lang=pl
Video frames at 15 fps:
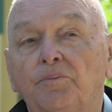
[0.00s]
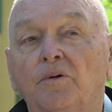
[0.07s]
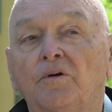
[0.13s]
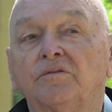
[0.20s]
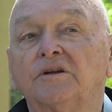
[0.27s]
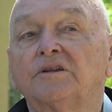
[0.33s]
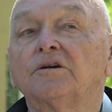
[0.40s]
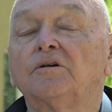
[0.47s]

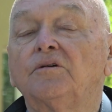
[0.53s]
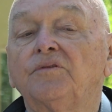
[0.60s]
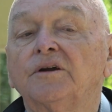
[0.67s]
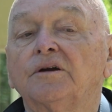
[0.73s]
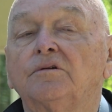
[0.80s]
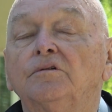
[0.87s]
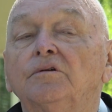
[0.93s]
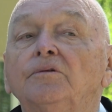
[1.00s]
połowie tego
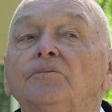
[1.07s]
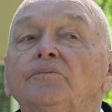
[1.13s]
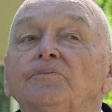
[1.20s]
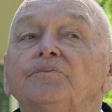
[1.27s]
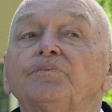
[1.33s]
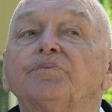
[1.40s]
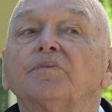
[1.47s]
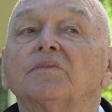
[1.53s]
wieku
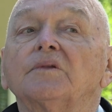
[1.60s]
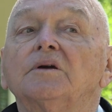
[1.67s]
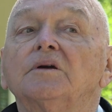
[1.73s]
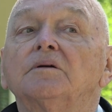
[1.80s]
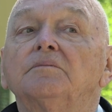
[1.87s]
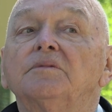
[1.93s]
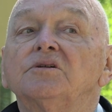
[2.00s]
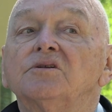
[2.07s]

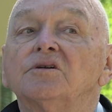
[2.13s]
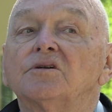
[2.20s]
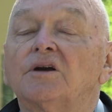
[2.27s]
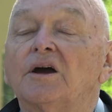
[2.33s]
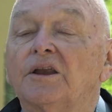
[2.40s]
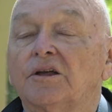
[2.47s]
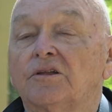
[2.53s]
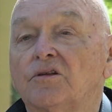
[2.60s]
będzie
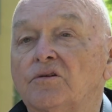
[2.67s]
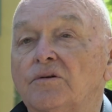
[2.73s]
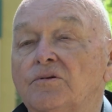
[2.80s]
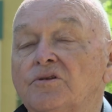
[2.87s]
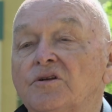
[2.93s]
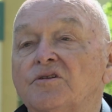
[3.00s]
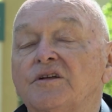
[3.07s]
charakteryzował się